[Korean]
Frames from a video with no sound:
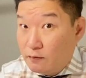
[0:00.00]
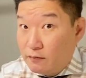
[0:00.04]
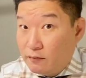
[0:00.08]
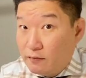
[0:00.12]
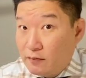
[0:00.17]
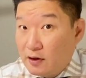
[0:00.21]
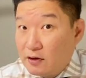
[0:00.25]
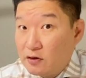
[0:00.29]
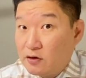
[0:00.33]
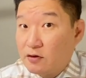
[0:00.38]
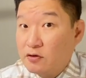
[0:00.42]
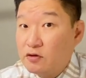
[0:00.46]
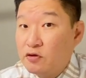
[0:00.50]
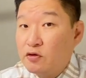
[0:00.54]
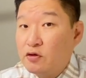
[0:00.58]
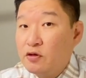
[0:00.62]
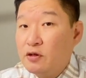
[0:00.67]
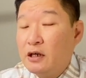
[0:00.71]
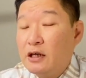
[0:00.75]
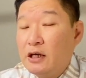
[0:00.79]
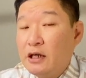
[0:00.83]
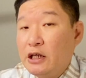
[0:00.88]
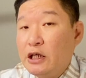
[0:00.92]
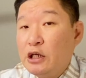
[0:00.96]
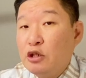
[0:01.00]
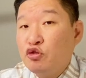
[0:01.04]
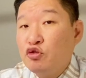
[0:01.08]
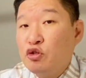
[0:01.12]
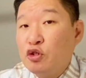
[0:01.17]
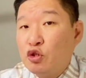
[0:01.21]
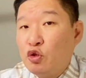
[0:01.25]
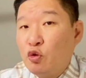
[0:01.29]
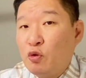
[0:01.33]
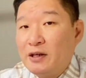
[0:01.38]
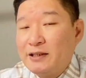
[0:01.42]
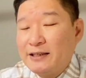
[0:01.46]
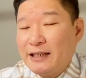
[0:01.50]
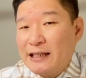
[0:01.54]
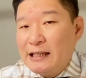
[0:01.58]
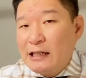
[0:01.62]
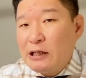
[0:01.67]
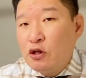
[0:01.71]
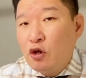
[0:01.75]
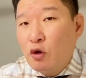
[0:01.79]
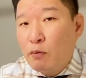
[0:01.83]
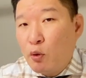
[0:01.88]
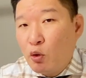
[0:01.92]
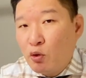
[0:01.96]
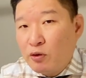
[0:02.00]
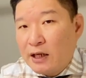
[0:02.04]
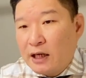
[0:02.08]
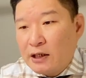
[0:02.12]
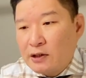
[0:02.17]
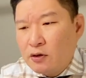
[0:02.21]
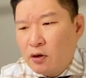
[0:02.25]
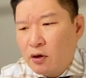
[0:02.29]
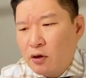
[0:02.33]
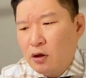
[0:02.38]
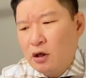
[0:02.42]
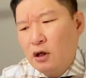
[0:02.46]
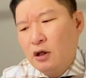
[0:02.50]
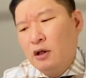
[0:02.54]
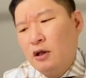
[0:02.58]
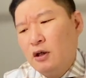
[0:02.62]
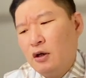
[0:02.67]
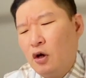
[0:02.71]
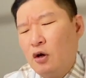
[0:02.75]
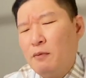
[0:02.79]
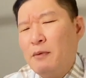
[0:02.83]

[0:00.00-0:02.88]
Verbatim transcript: 그래서 그거를 일주일 동안 잘 읽어보고 나서 어,